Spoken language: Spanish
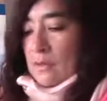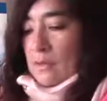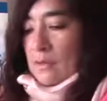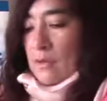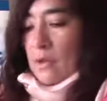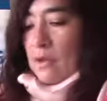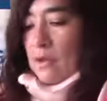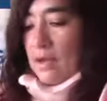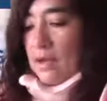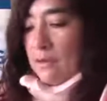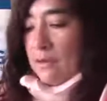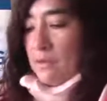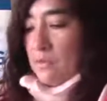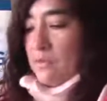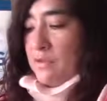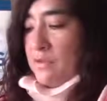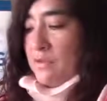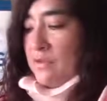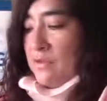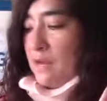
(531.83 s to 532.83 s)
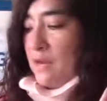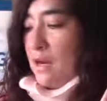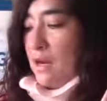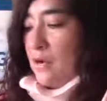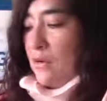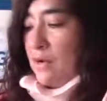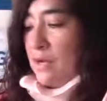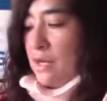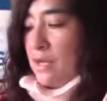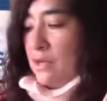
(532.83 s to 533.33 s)
En la que vamos a hacer
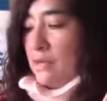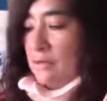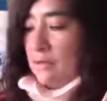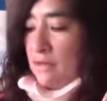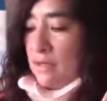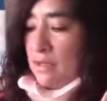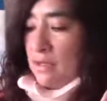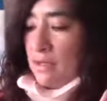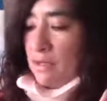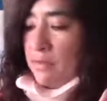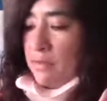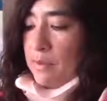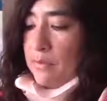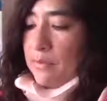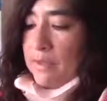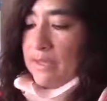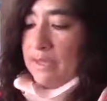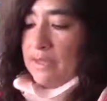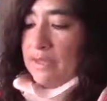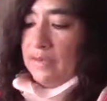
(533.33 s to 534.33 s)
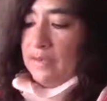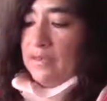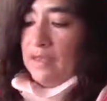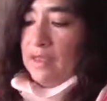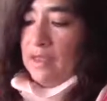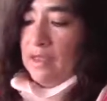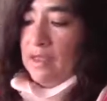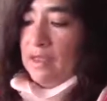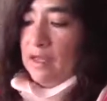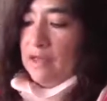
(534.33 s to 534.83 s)
ahora tiene el papel de
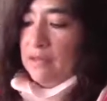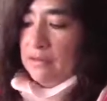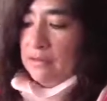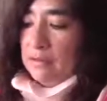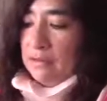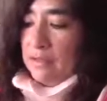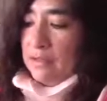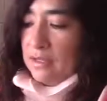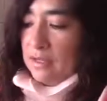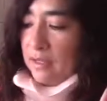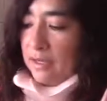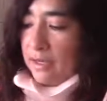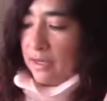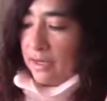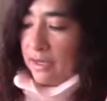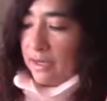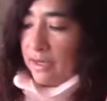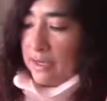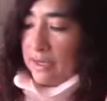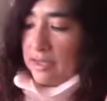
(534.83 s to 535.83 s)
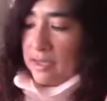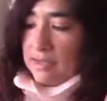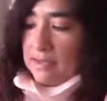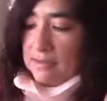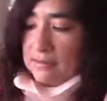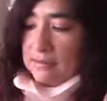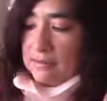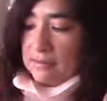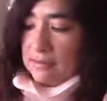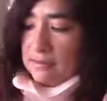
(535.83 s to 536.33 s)
seda,
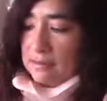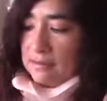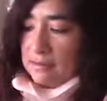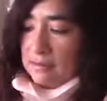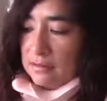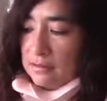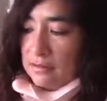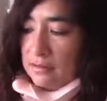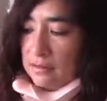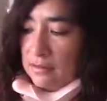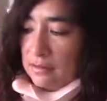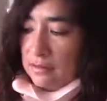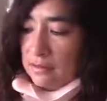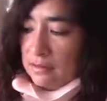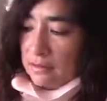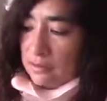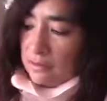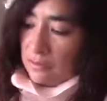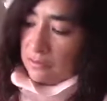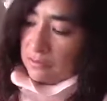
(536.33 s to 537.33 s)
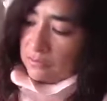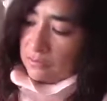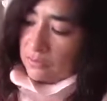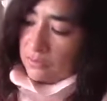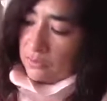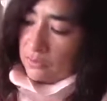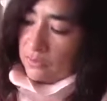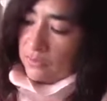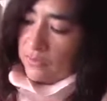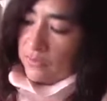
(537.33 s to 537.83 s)
rayas,
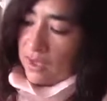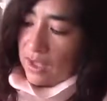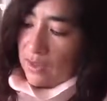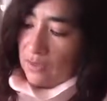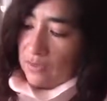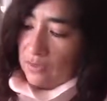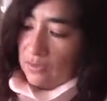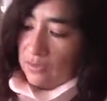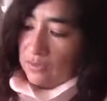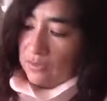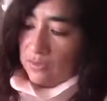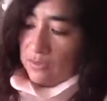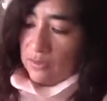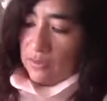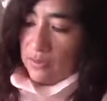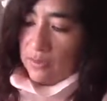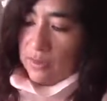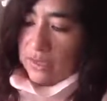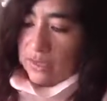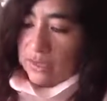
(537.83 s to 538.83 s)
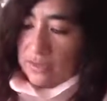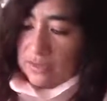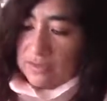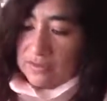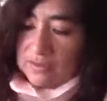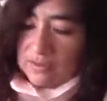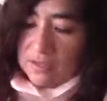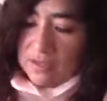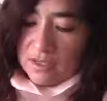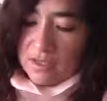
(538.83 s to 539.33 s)
rosado con tonos
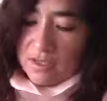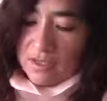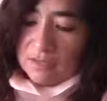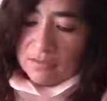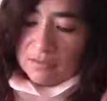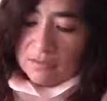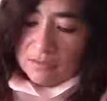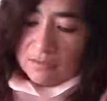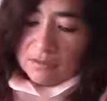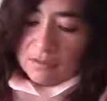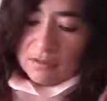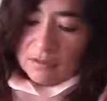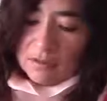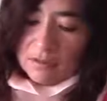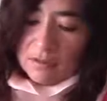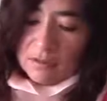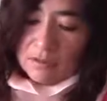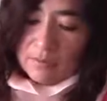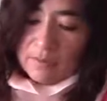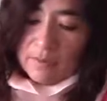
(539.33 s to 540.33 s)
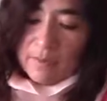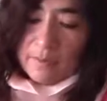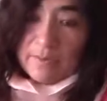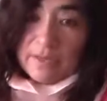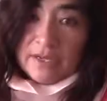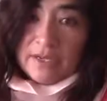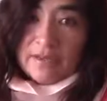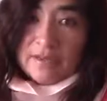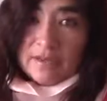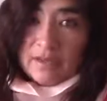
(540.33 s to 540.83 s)
verdes y
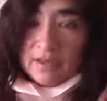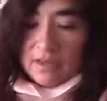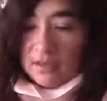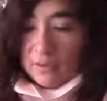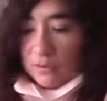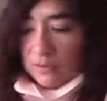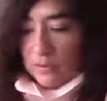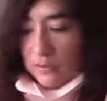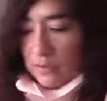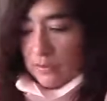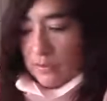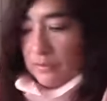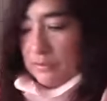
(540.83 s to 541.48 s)
papel de seda rosado.